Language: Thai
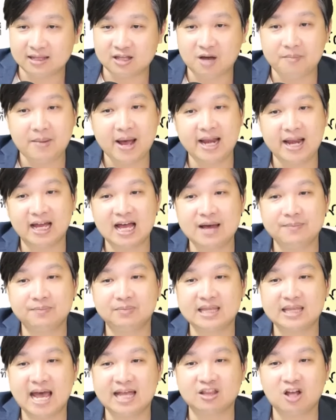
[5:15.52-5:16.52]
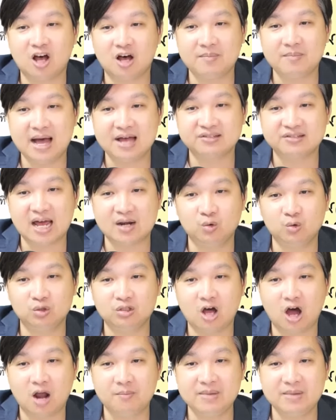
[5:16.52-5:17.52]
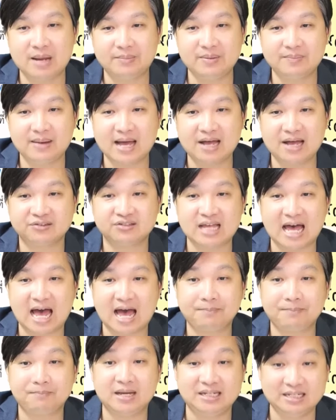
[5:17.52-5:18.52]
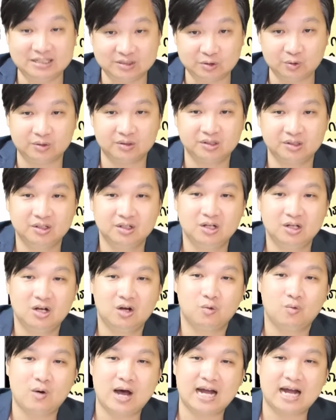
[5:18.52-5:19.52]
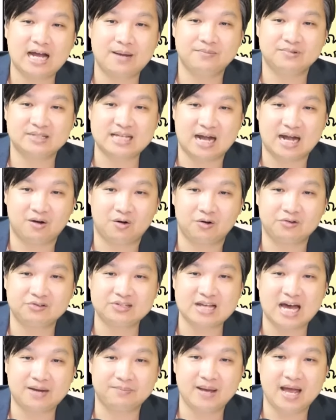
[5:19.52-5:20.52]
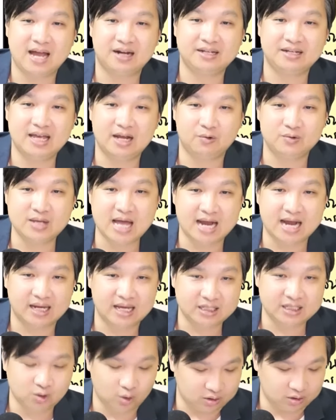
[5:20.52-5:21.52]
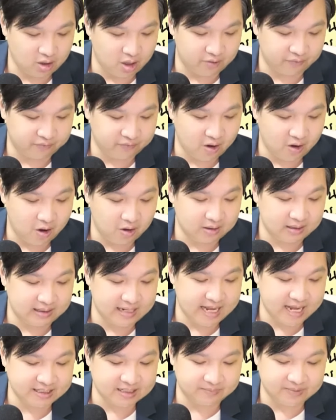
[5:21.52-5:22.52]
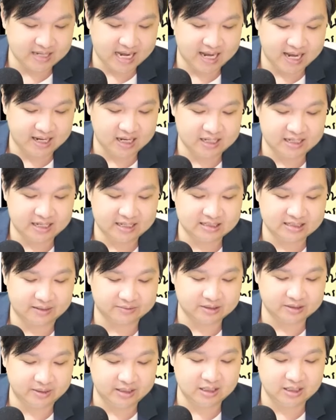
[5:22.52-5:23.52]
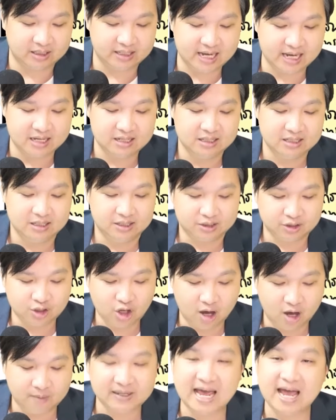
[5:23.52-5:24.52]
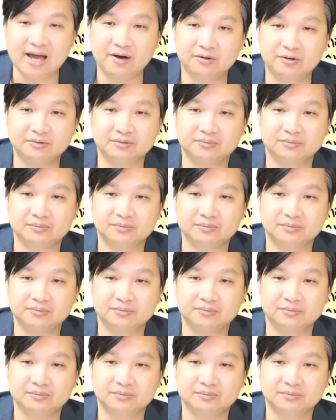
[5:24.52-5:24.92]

ต่อไปนะครับแต่ต่อมาศาลอุทธรณ์มีคำพิพากษาเป็นที่สุดว่าคำสั่งของศาลแพ่งที่อนุญาตให้โจทถอนฟ้อง และจำหน่ายคดีสำหรับจำเลยที่หนึ่งเนี่ยชอบแล้ว